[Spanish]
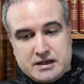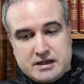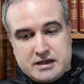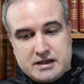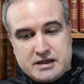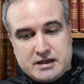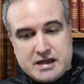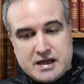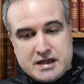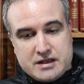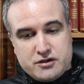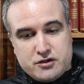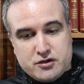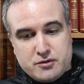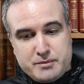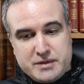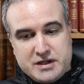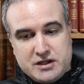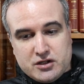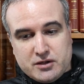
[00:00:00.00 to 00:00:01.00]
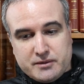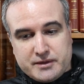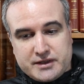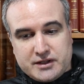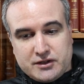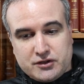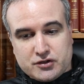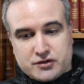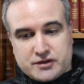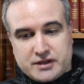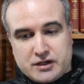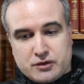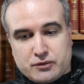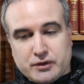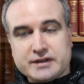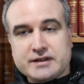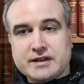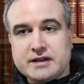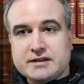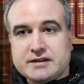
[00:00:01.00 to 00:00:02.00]
el año
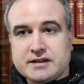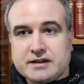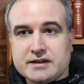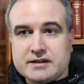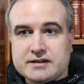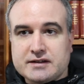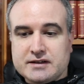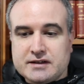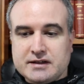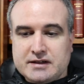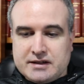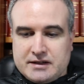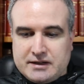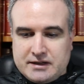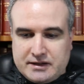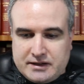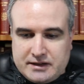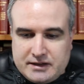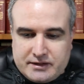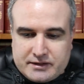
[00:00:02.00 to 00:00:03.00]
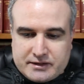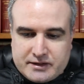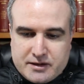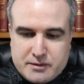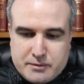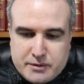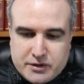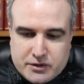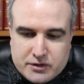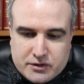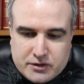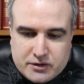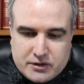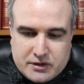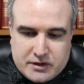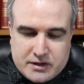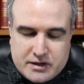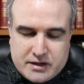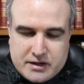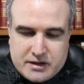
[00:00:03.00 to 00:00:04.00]
1953,
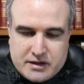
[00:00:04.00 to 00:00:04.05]
escribió,